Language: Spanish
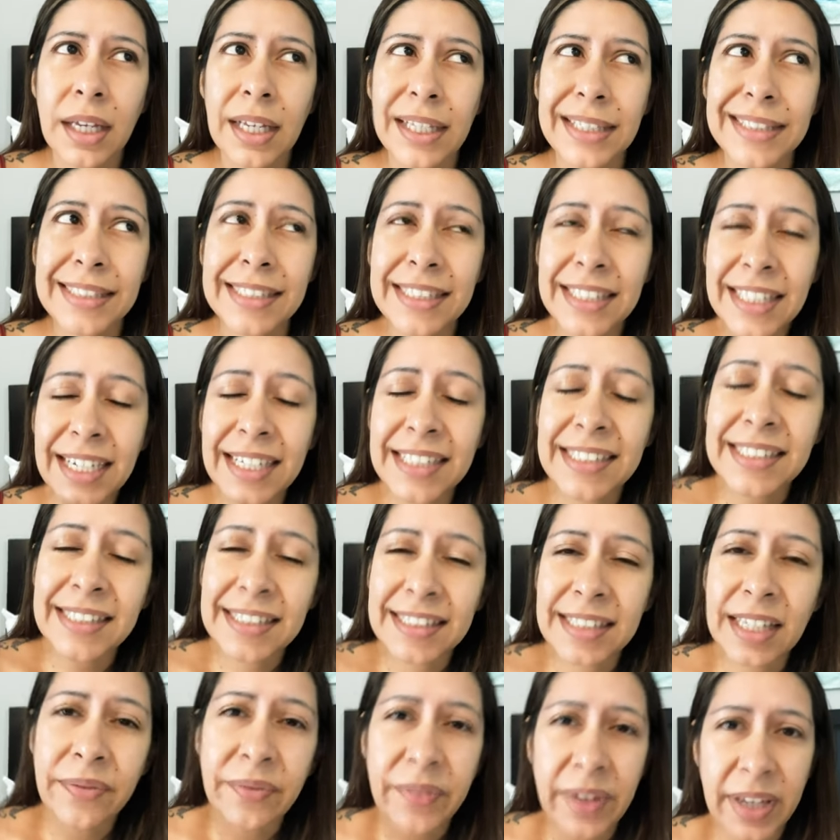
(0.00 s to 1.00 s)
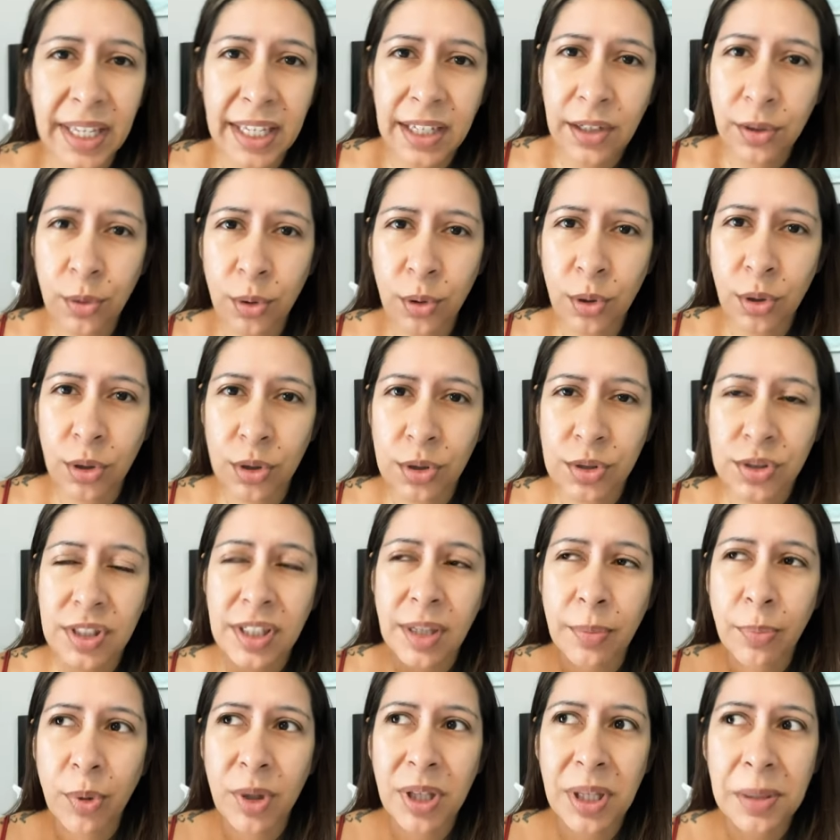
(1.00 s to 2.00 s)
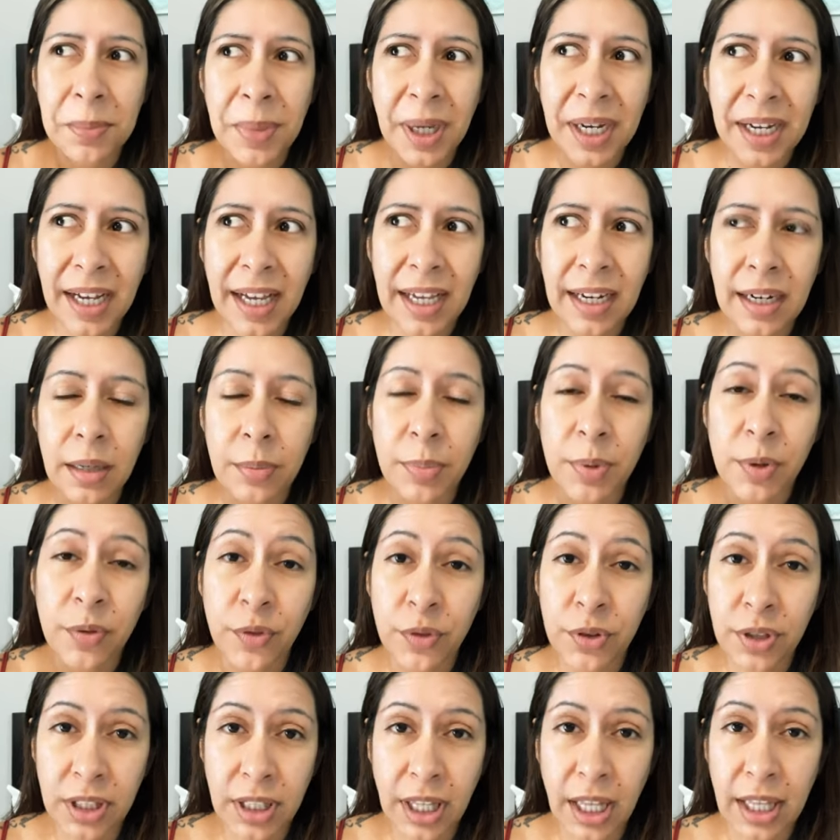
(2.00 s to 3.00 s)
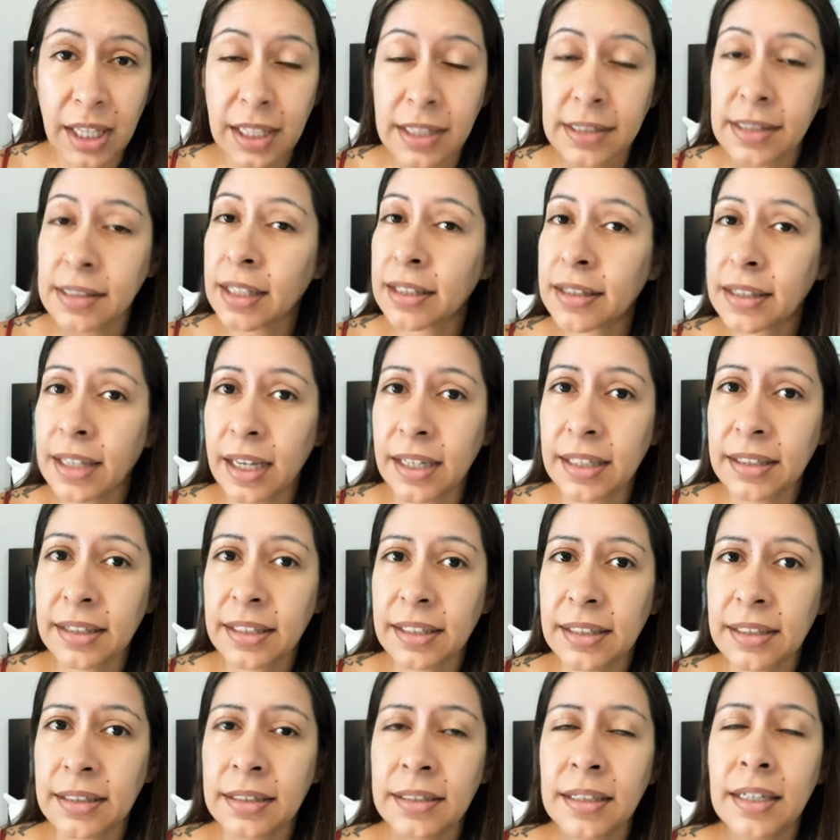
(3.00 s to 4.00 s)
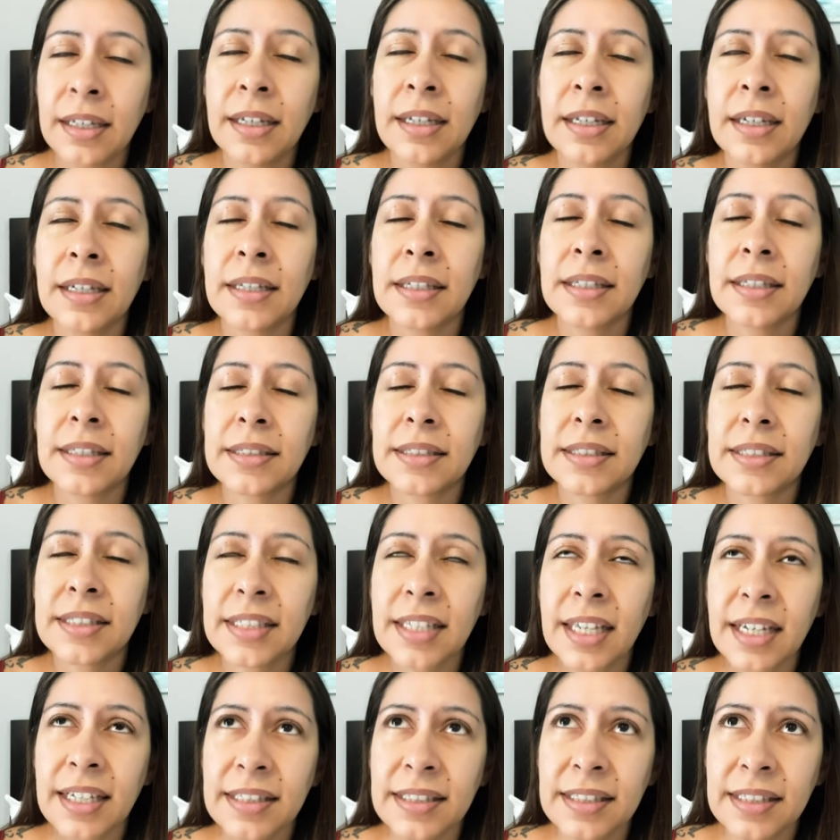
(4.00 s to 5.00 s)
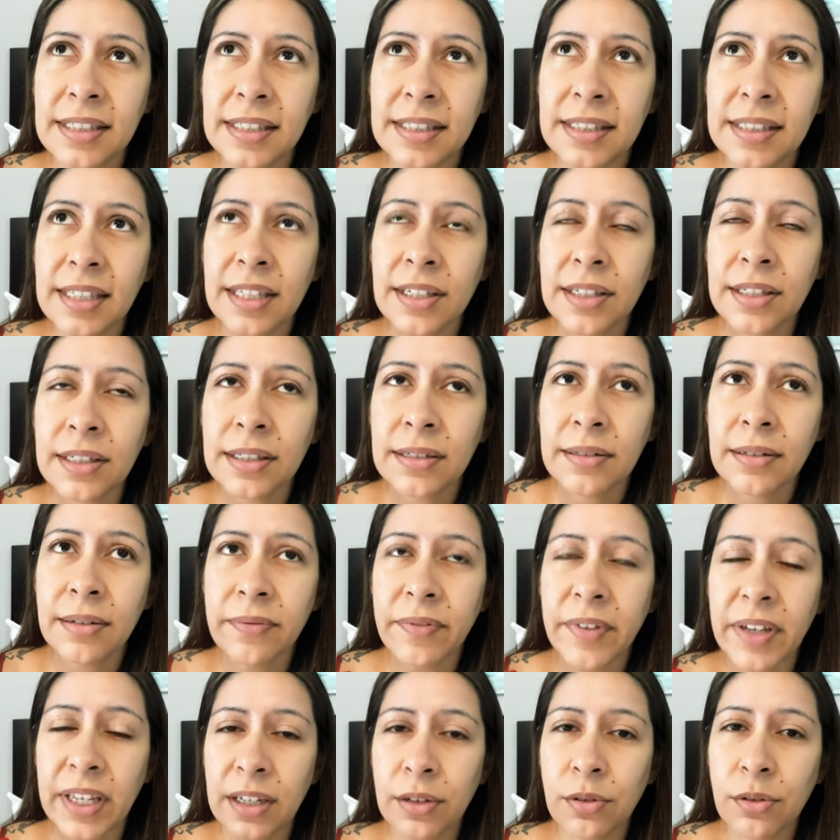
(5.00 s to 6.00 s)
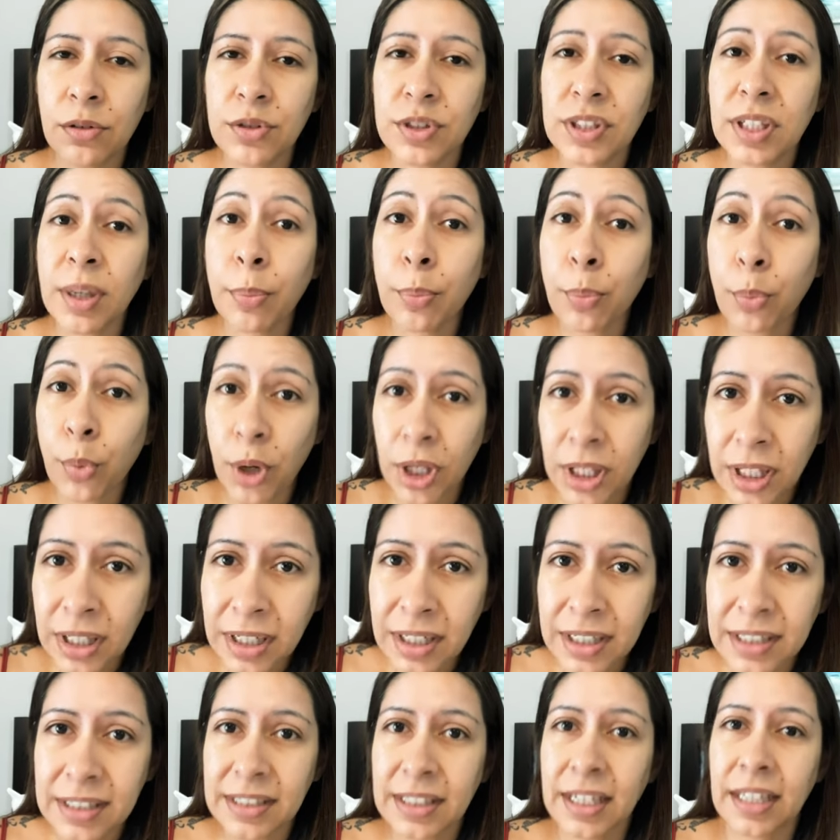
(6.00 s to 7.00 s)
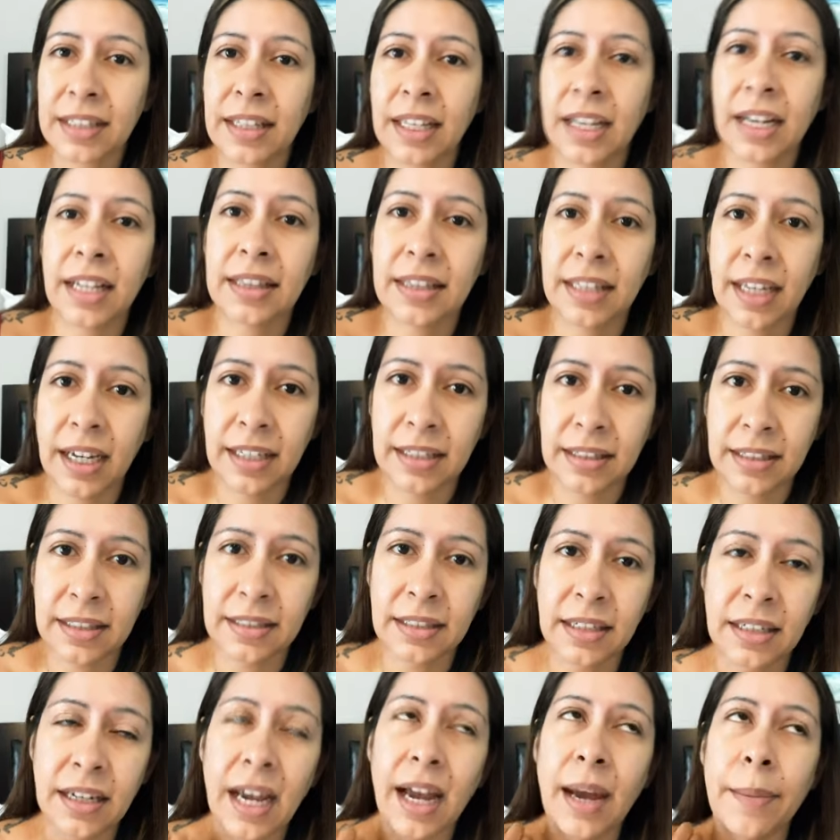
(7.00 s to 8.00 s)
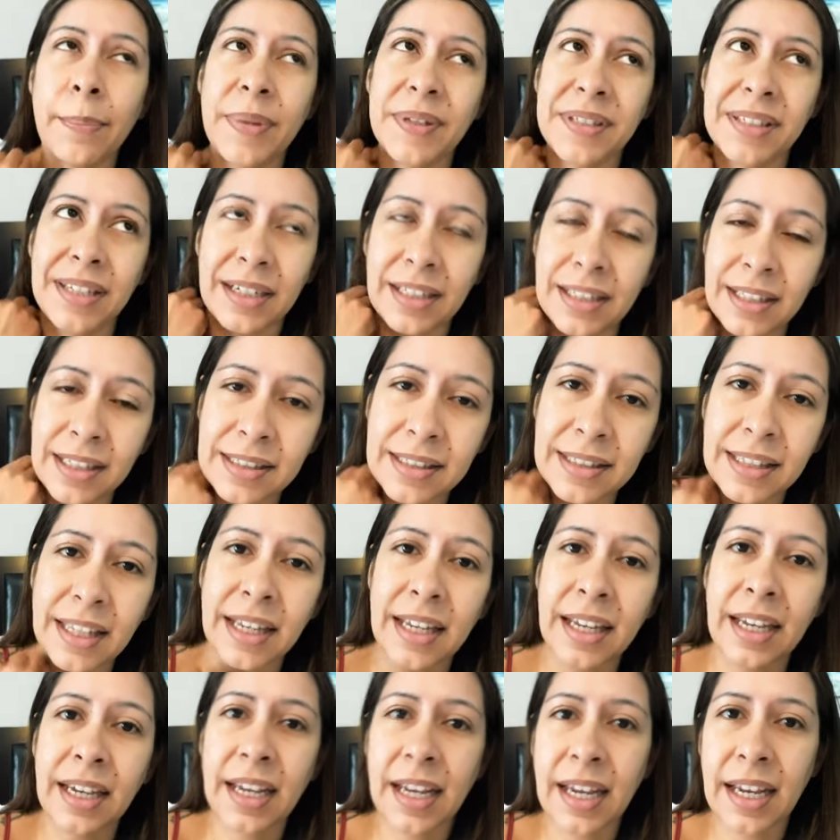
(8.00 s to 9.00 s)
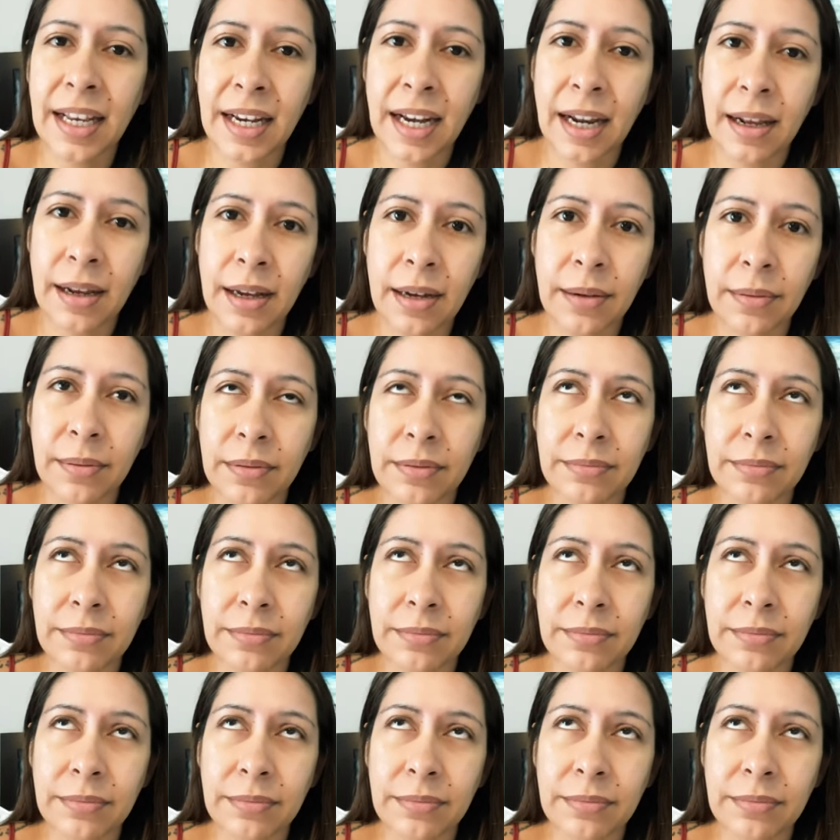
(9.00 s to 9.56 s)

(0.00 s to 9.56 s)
Sí existen vehículos que pueden bajar a la profundidad que está Titan. Sí existen vehículos que pueden rescatar a Titan a pesar de que esté en la